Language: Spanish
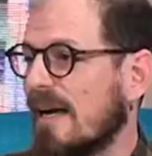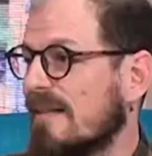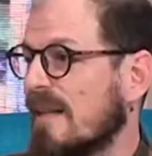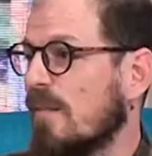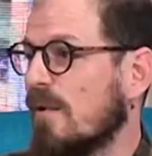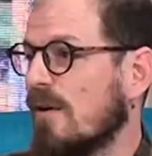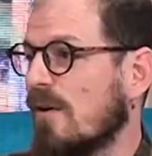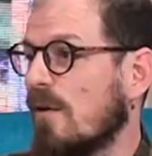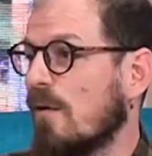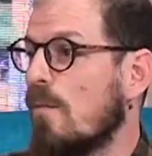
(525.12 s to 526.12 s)

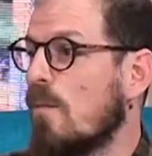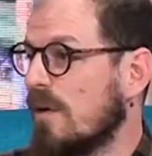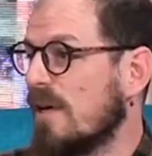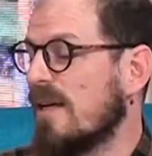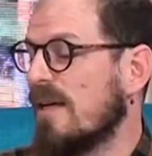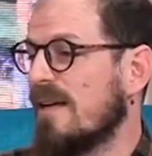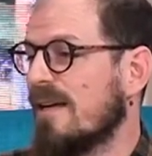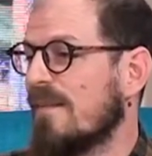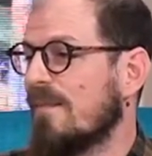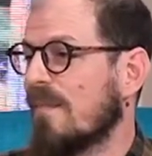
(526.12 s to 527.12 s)
estamos
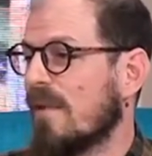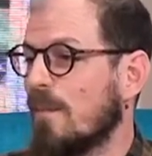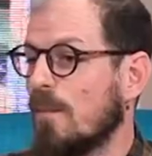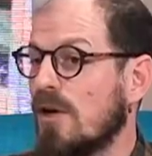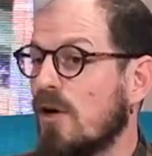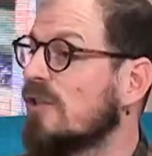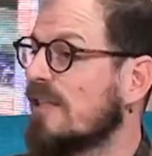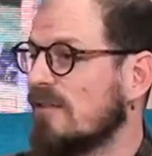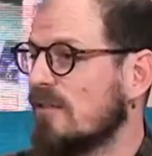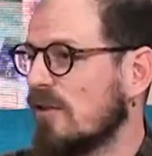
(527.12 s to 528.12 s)
muy, muy
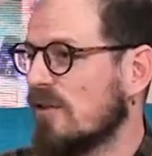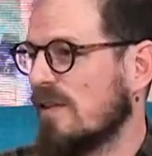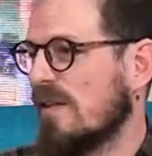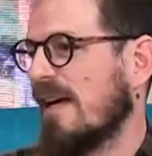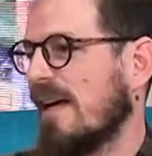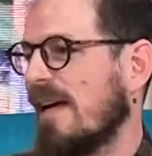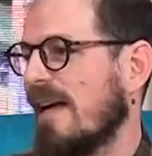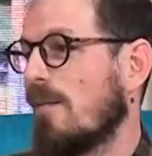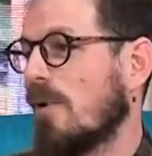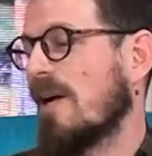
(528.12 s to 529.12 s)
contentos
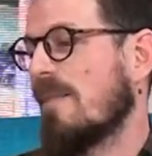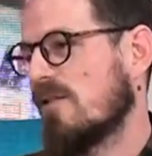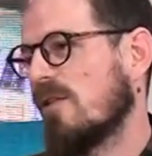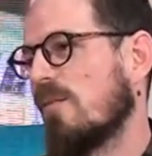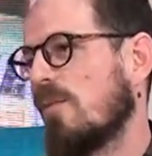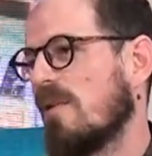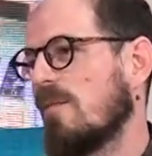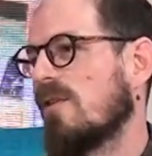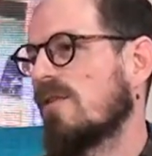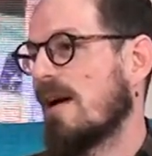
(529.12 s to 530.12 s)
de la programación que
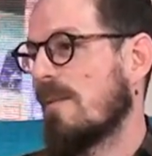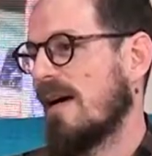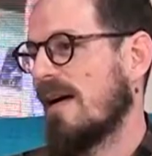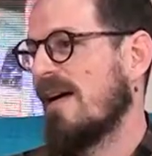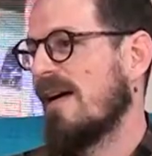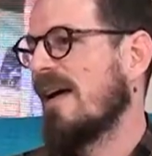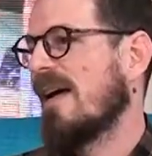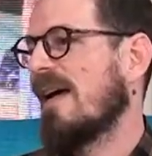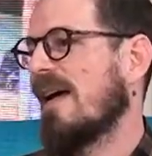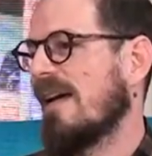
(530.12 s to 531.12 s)
pudimos armar
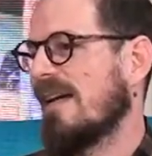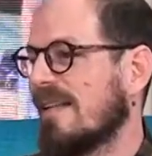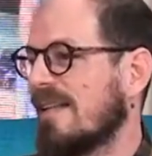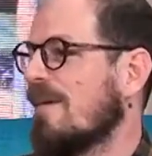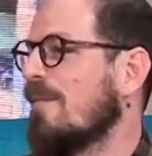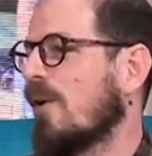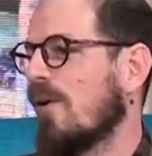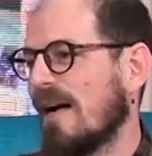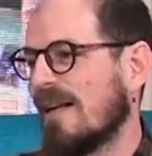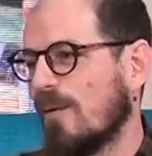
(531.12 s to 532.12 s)
eh, en este
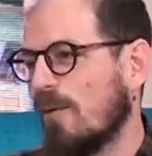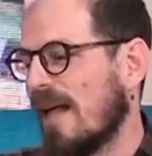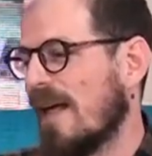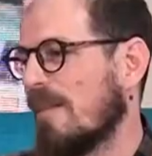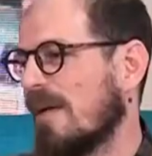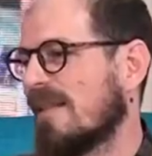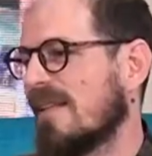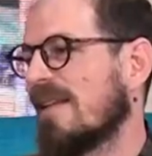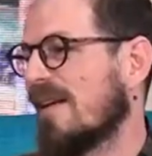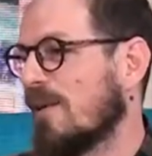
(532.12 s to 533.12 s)
tiempo, articuladamente
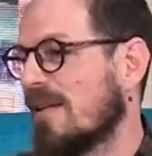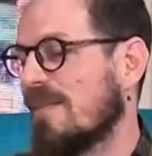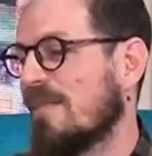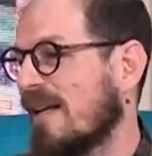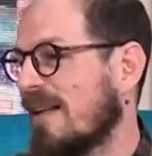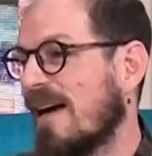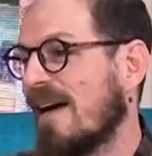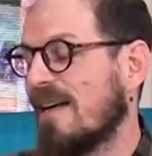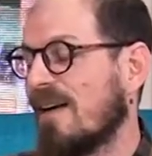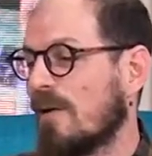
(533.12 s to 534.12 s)
entre
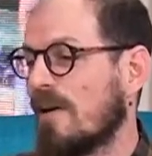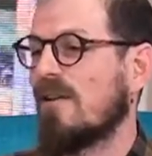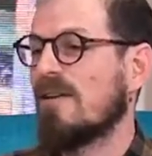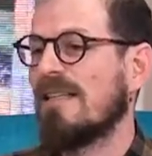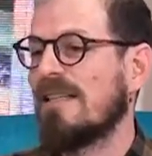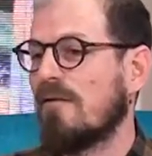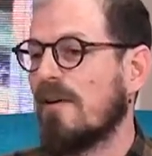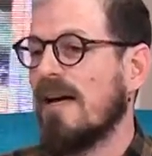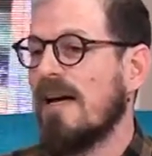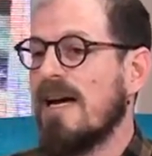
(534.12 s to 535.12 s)
municipalidad y el gobierno de Santa
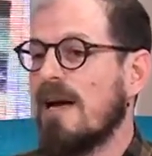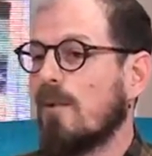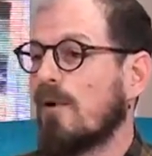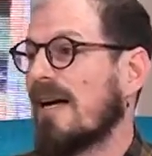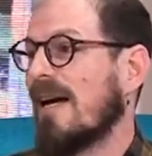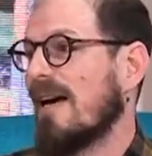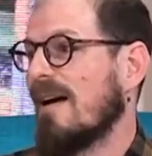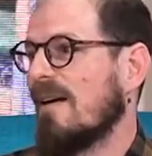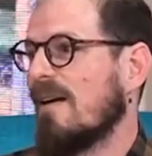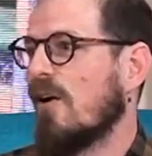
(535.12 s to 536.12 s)
Fe,
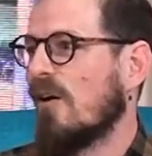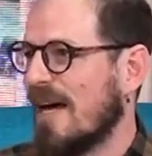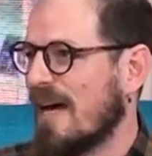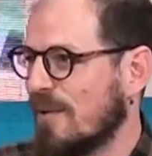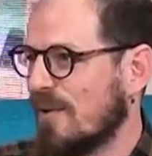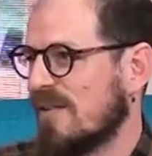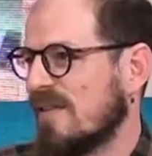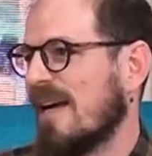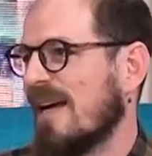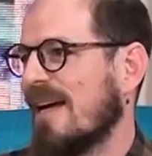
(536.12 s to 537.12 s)
porque
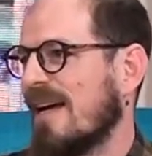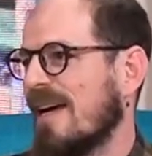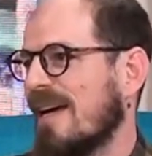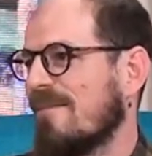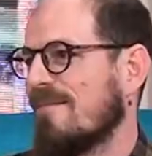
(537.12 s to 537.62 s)
logramos eh,